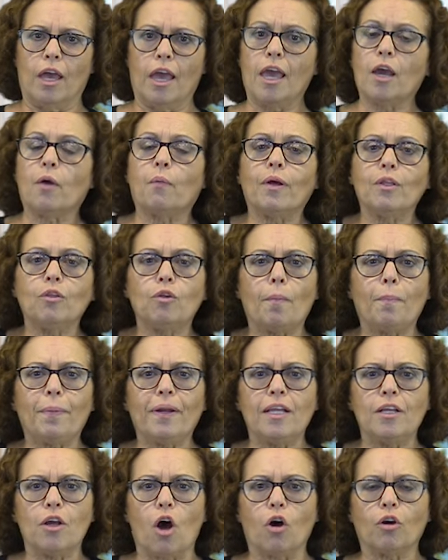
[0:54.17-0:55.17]
E quando
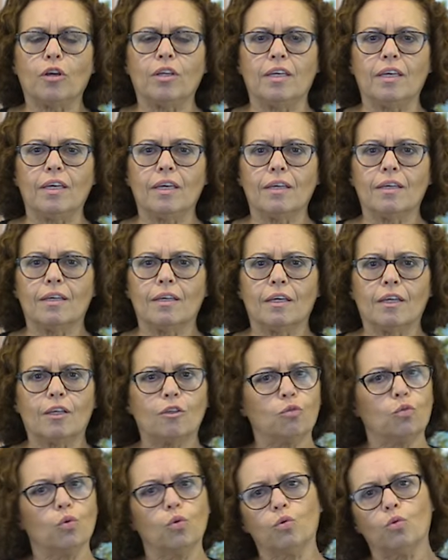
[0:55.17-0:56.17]
apri gli occhi,
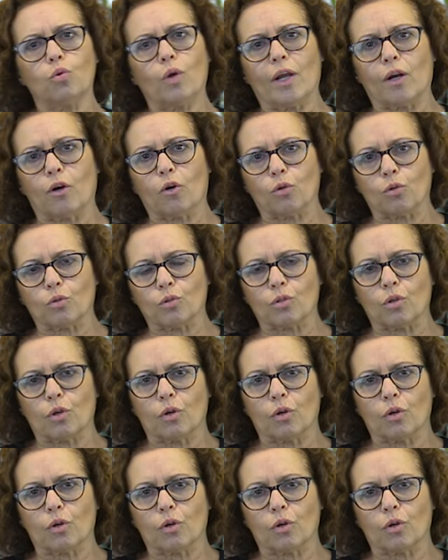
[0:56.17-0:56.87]
tutto è rotto.